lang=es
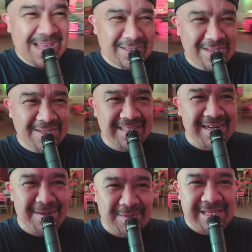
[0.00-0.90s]
nosotros ya
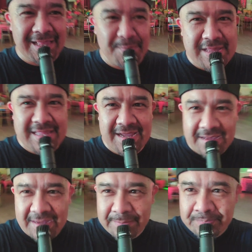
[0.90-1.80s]
traemos el ambiente
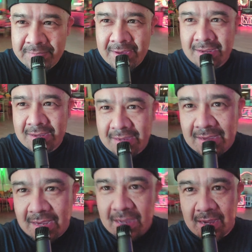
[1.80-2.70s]
aquí
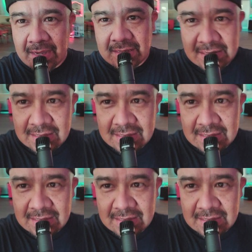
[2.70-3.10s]
Aquí ya